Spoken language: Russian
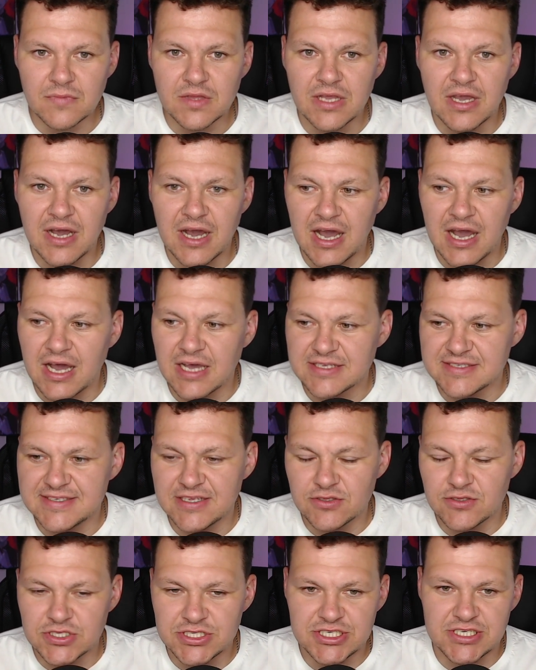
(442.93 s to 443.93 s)
а
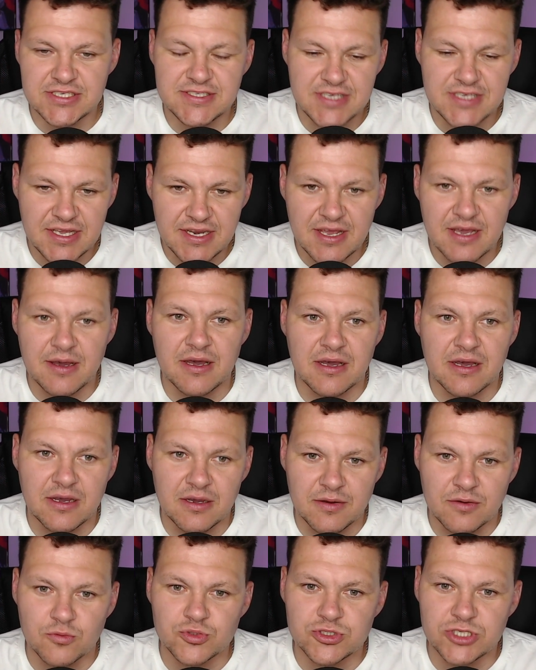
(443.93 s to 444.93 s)
следующая серия
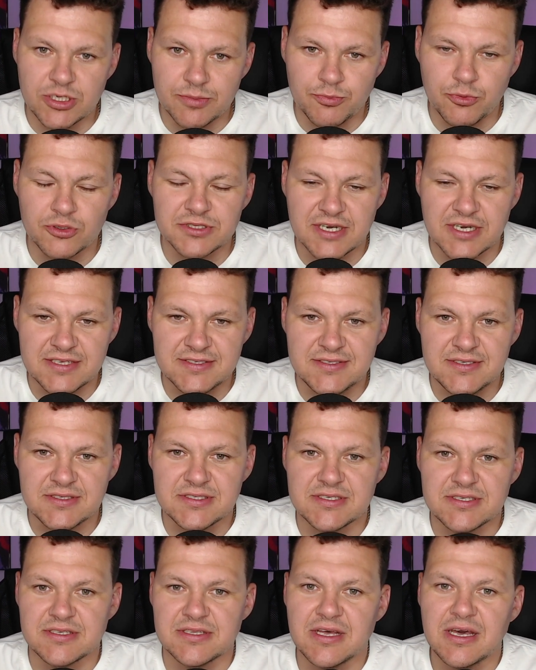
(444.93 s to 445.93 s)
уже по
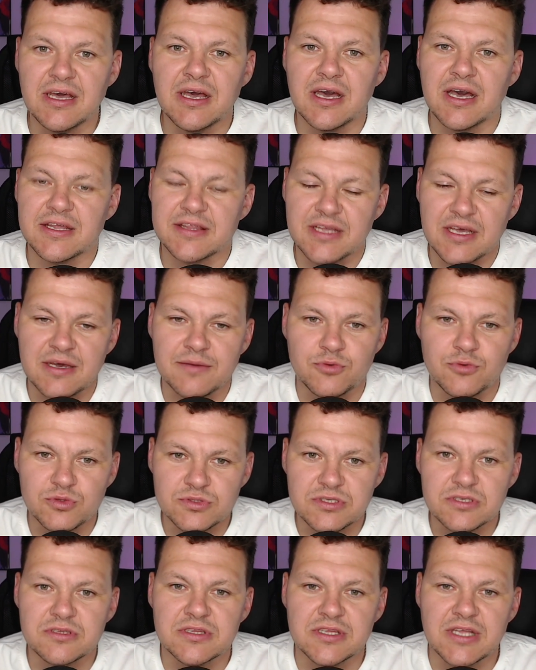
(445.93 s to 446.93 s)
традиции, да, она
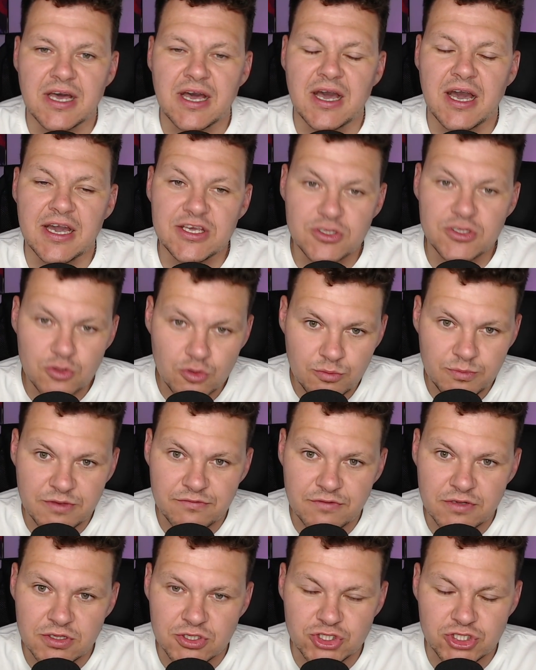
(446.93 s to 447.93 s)
будет на Ютубе
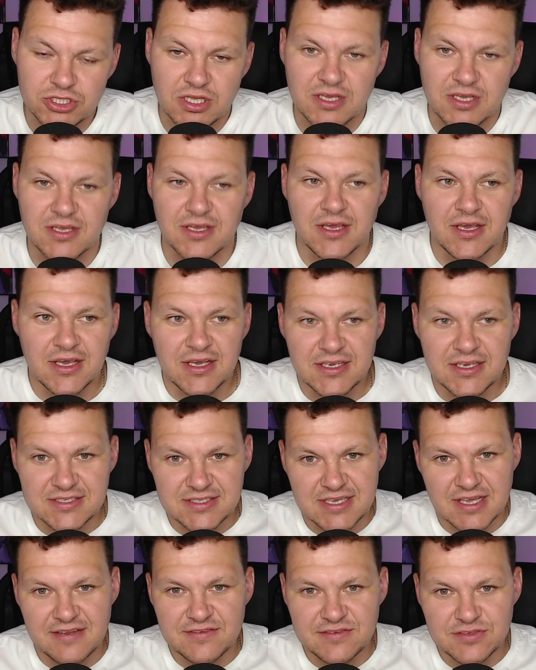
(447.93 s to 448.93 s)
выложена. И,
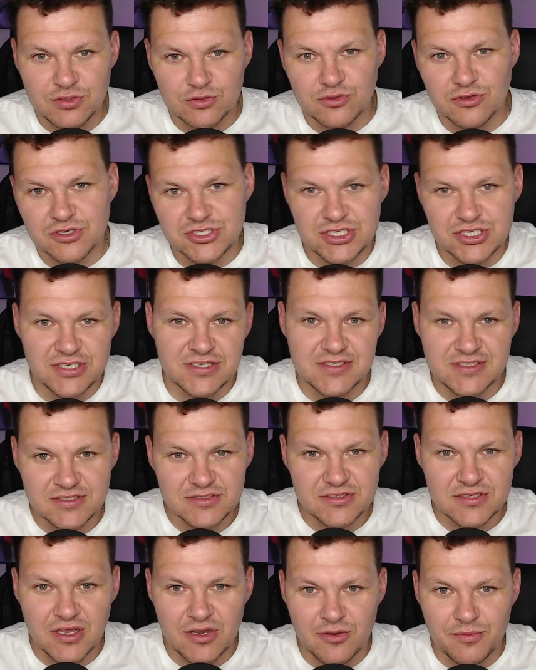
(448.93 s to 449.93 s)
скорее всего, только через
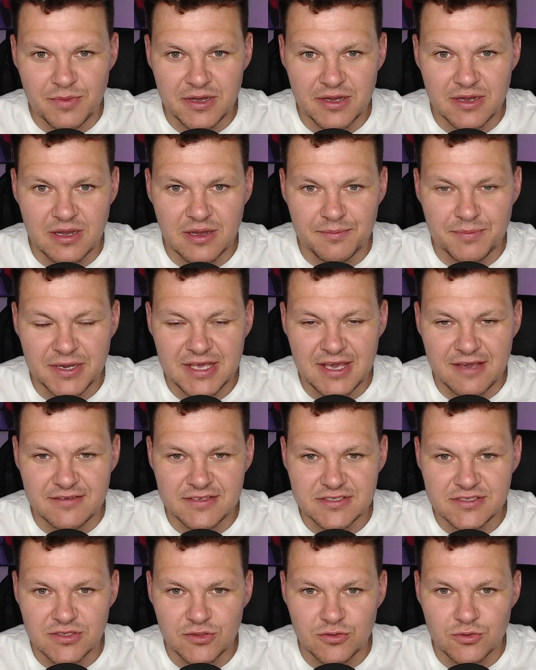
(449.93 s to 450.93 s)
неделю
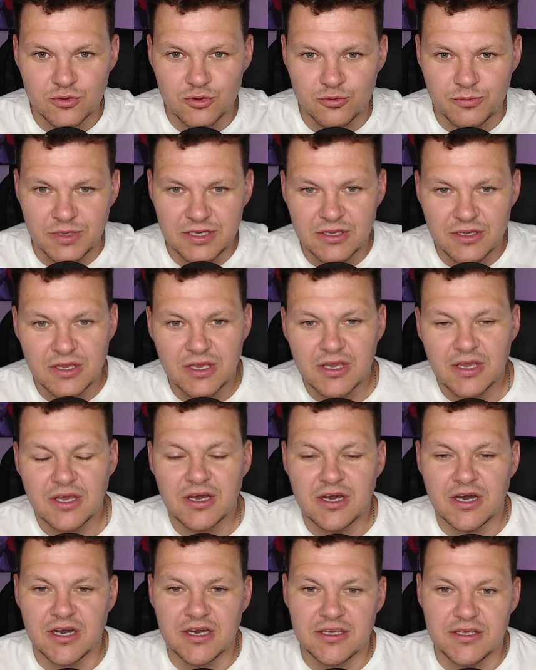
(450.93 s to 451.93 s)
появится на Ютубе.
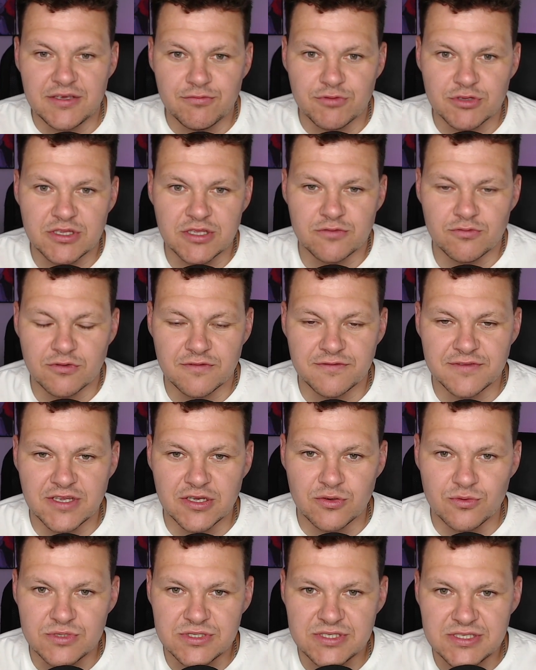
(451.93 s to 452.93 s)
А, и вот эту вот
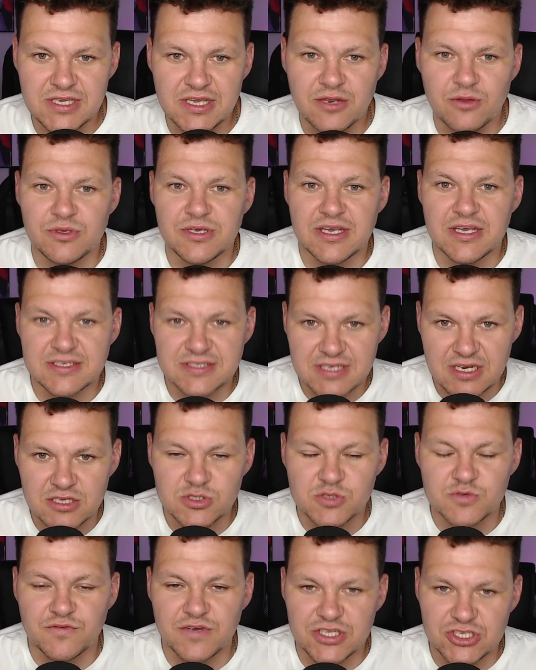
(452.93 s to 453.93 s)
вторую серию я
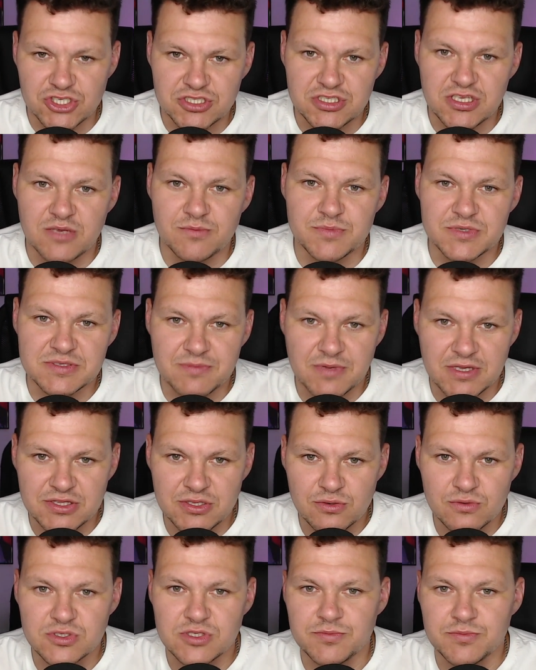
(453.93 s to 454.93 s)
сразу в этот же день
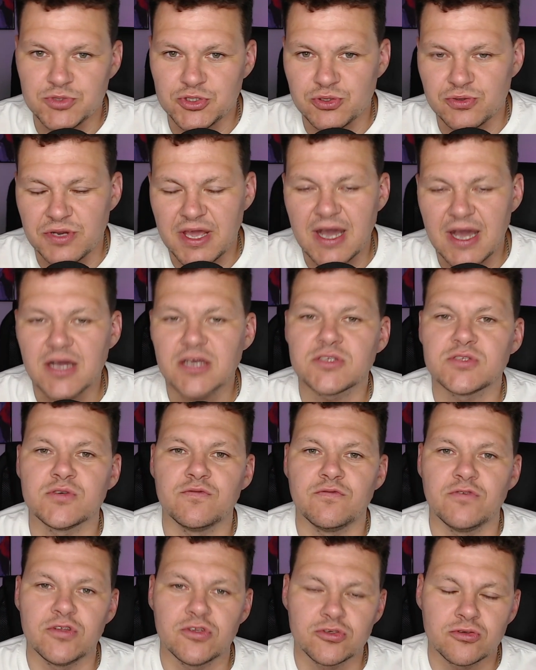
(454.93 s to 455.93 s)
посмотрю, запишу реакцию,
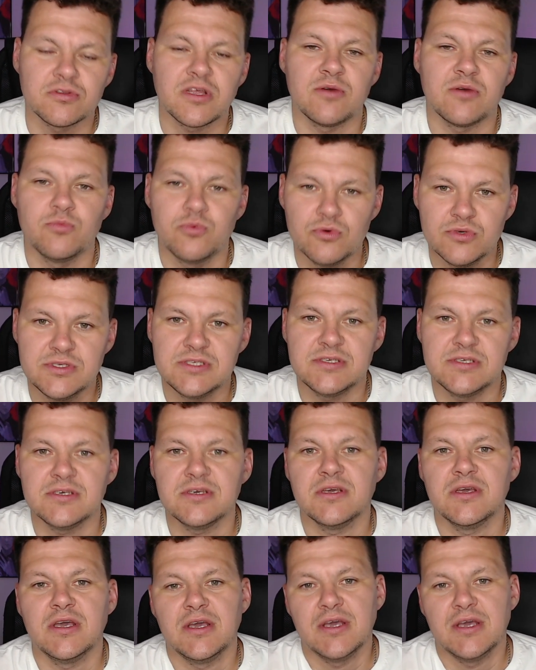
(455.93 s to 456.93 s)
выложу на Бусти.
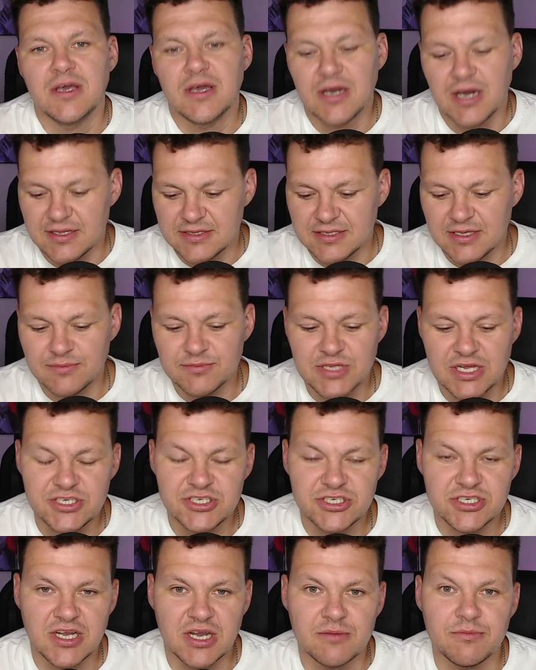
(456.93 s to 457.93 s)
А там
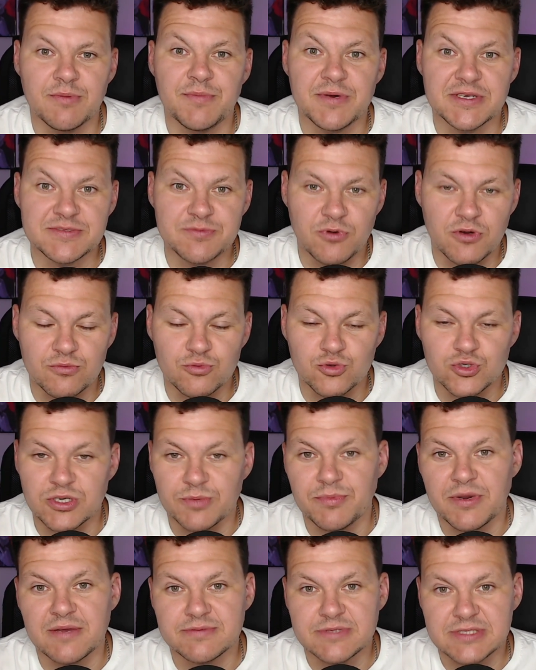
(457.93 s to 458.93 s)
дальше как бы посмотрим уже
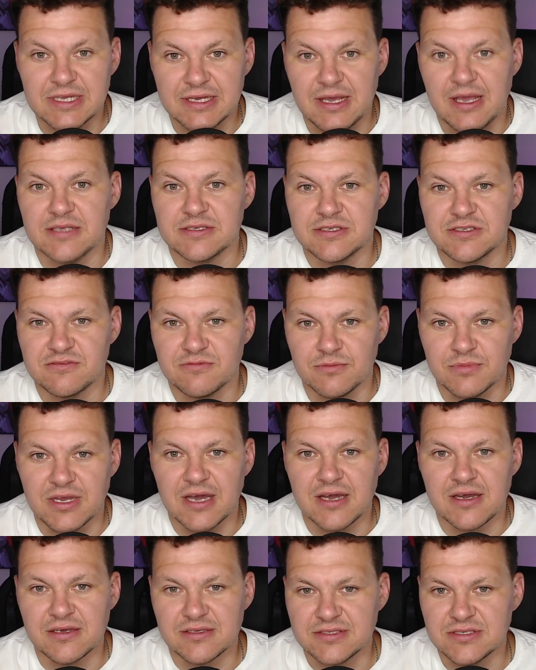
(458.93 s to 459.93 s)
по обстоятельствам,
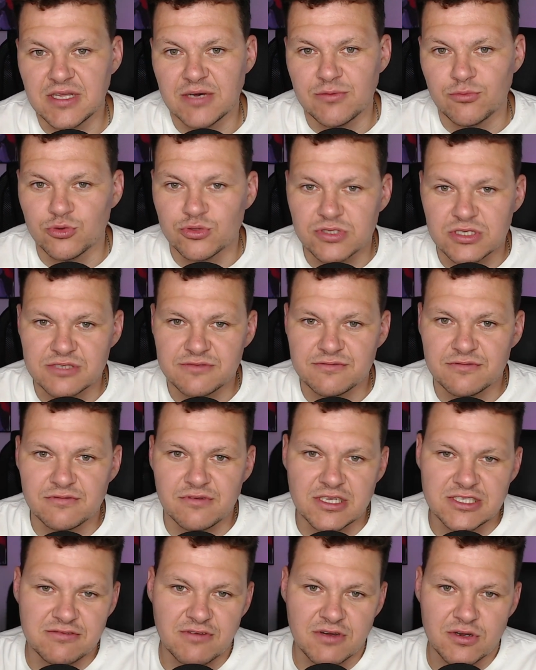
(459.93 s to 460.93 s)
как дела будут
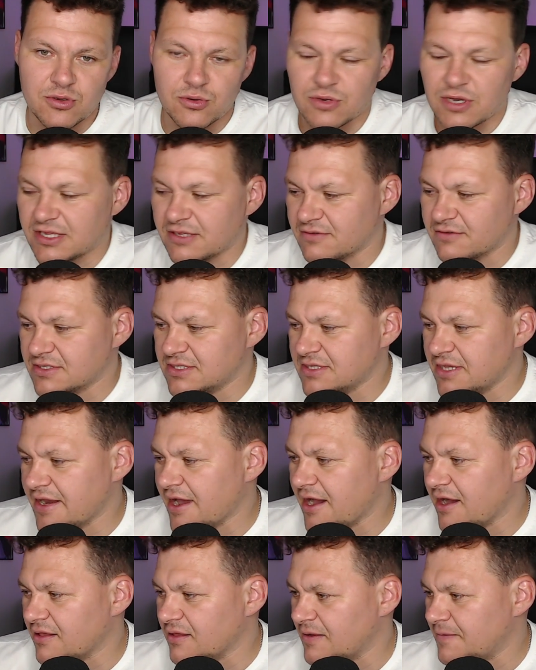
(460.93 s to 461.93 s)
развиваться вокруг этого
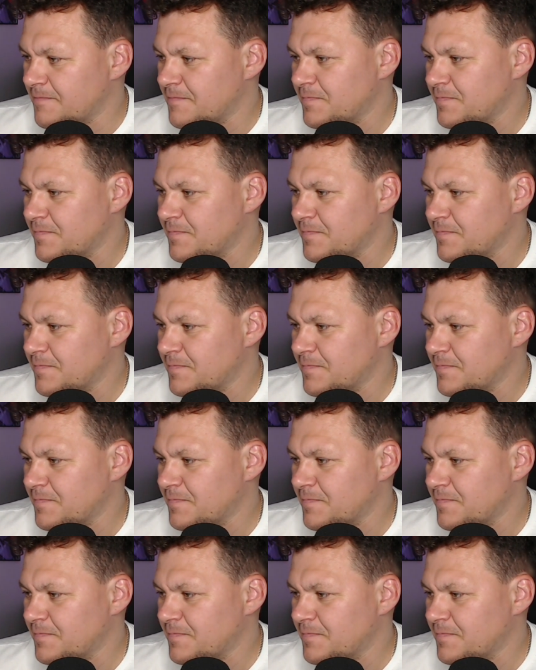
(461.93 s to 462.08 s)
сериала.